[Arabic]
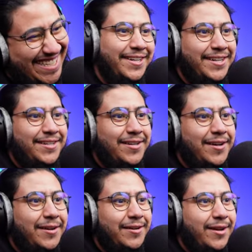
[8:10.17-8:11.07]
لا
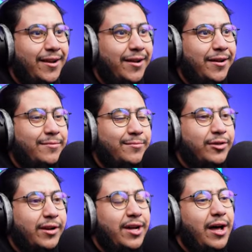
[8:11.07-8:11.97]
اله الا الله
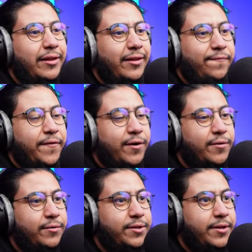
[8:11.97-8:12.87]
مو ترك حار طفى يا
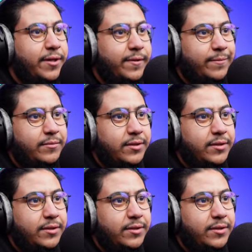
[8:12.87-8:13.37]
اخوي ايش ذا